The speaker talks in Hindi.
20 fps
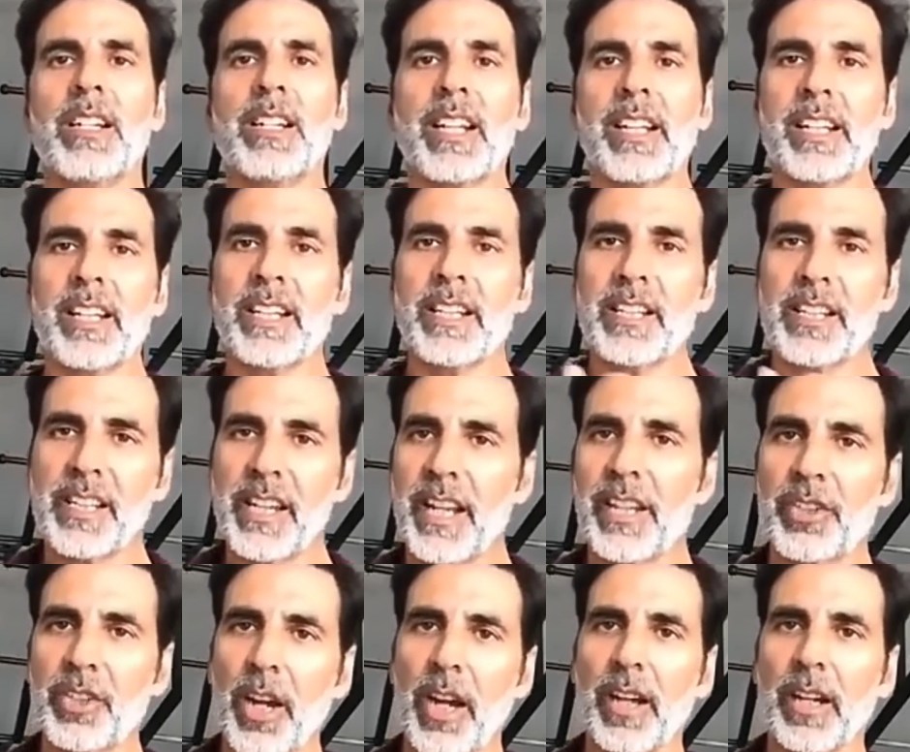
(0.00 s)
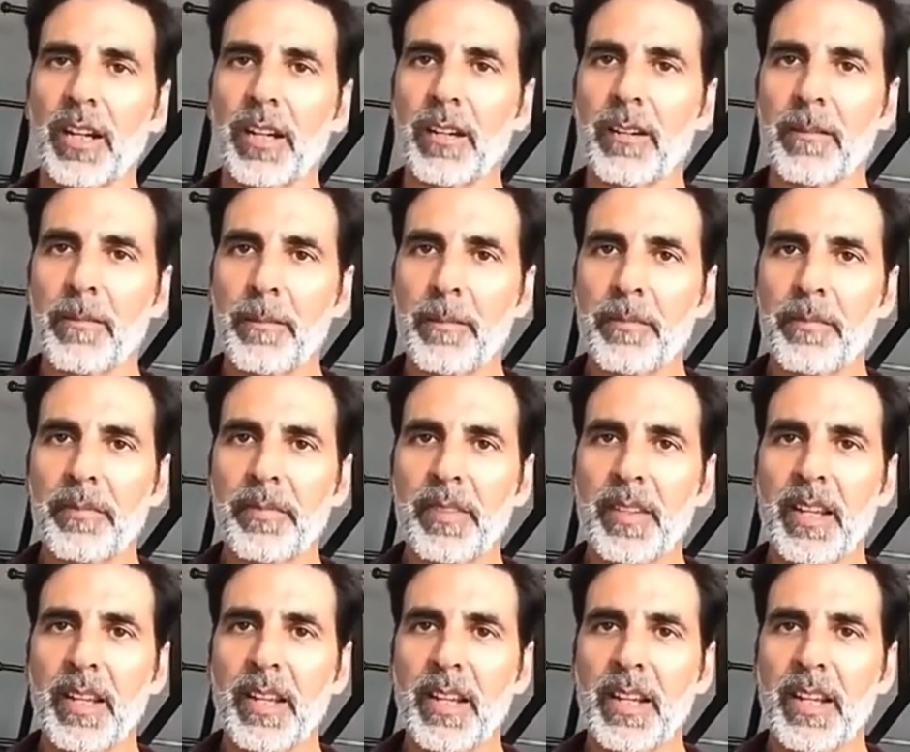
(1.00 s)
लेकिन ये
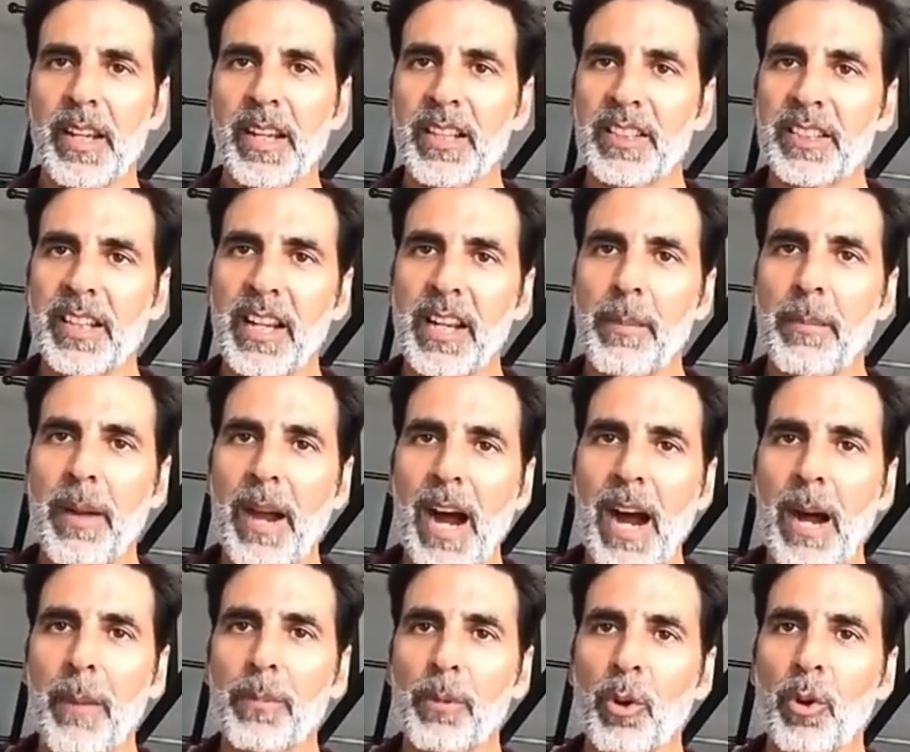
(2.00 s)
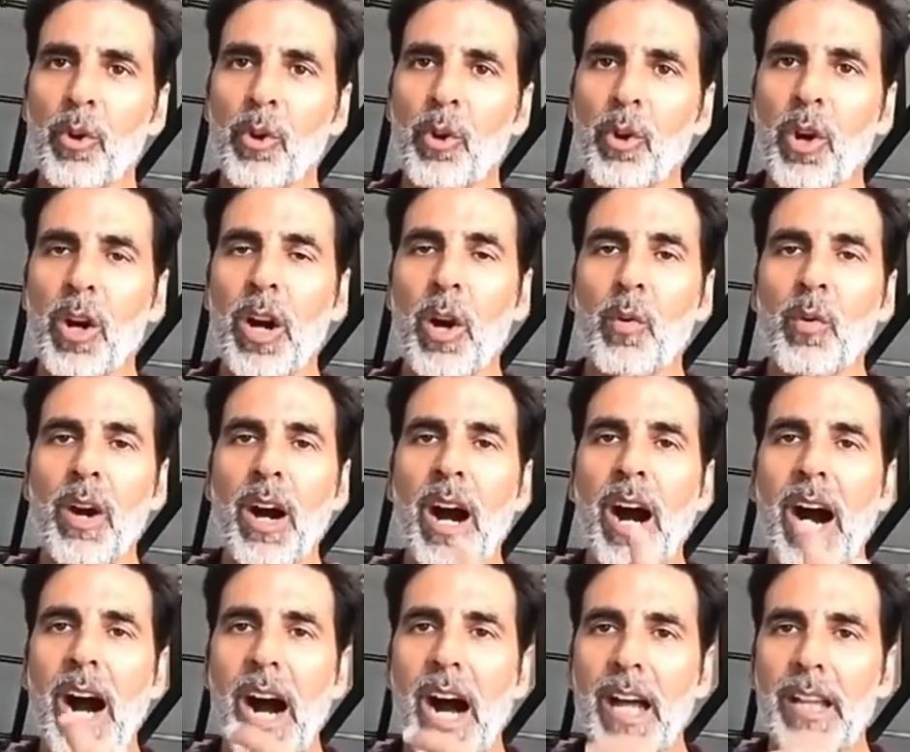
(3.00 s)
जंग इसके लिए मैं आप लोगों को कहूंगा
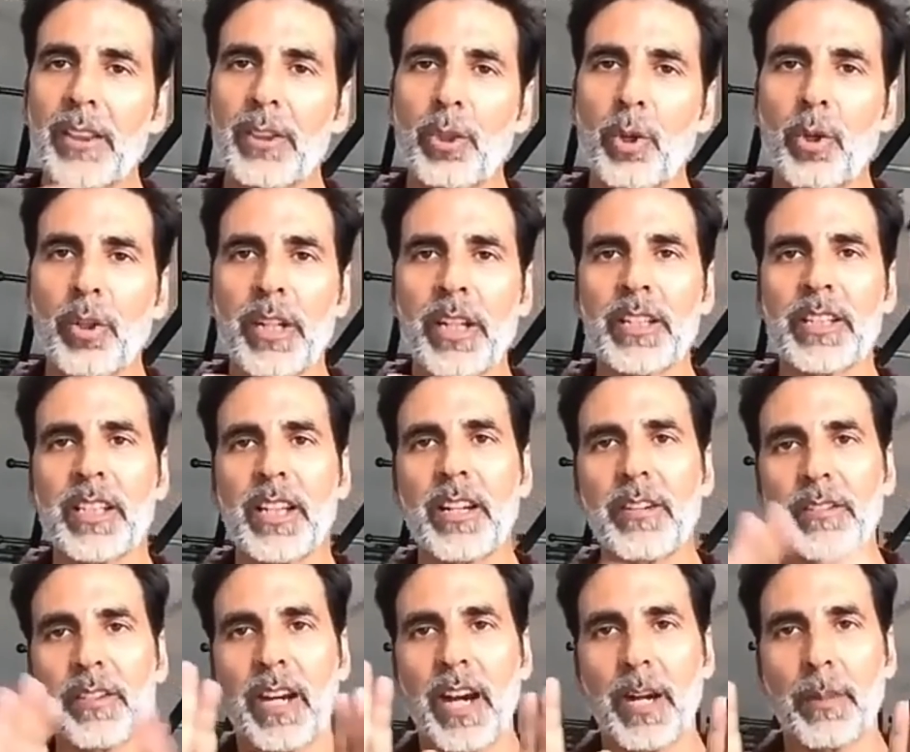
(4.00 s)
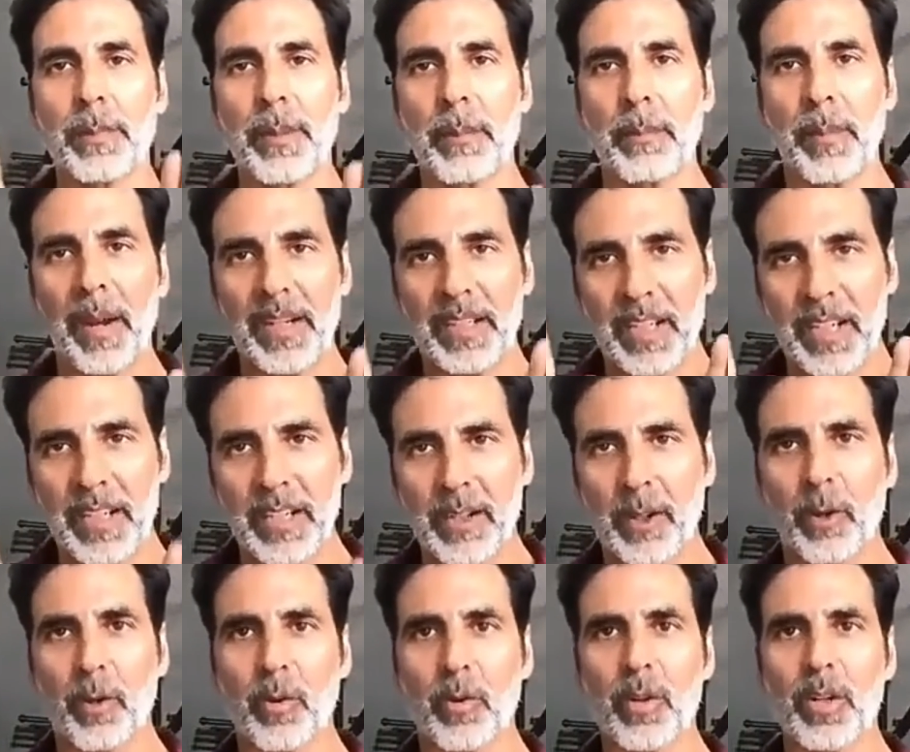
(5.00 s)
हाथ धो के सिर्फ घर पे बैठे
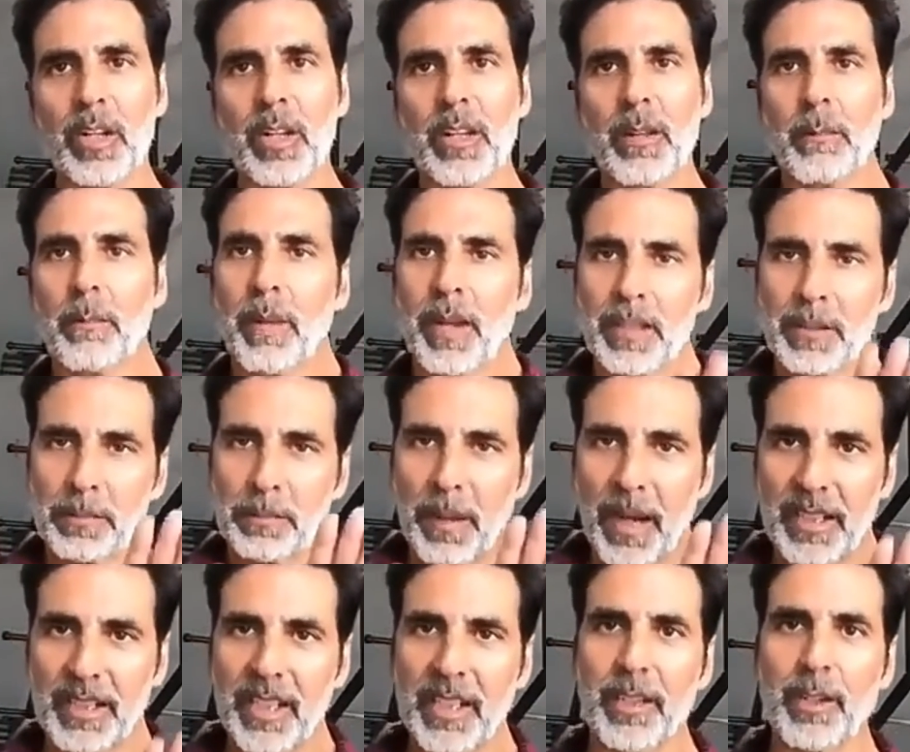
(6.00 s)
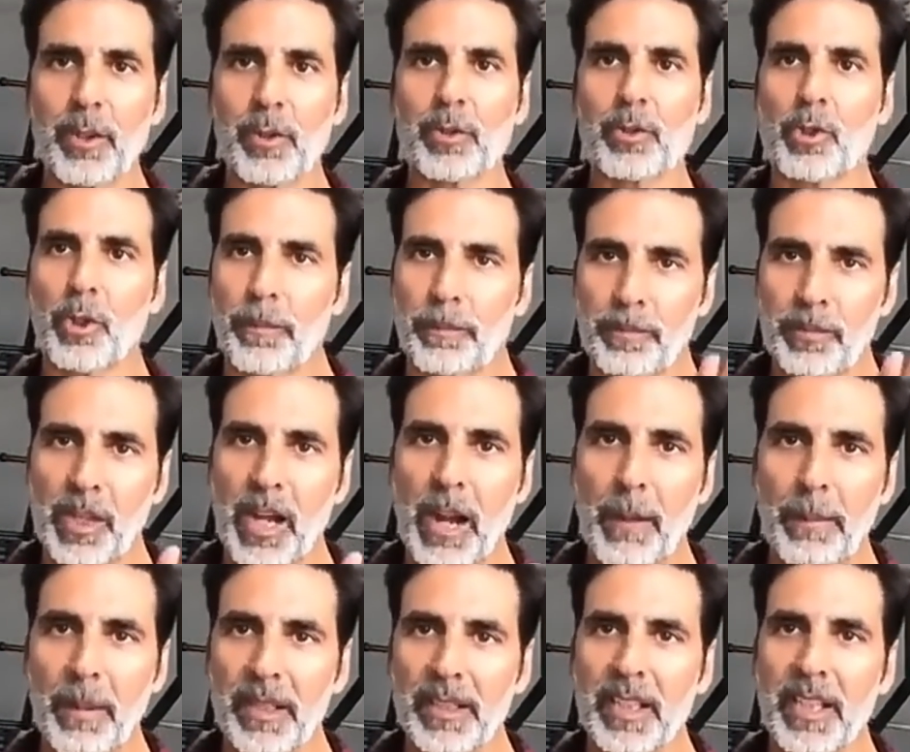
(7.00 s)
रहो बस बैठे रहो
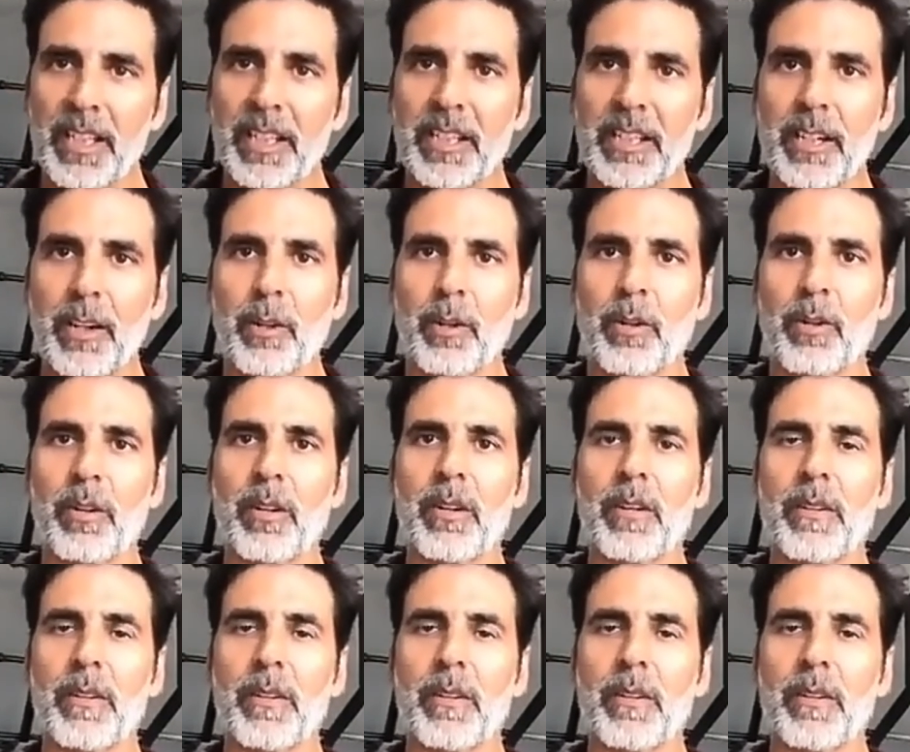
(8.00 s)
चुपचाप अंदर ही रहो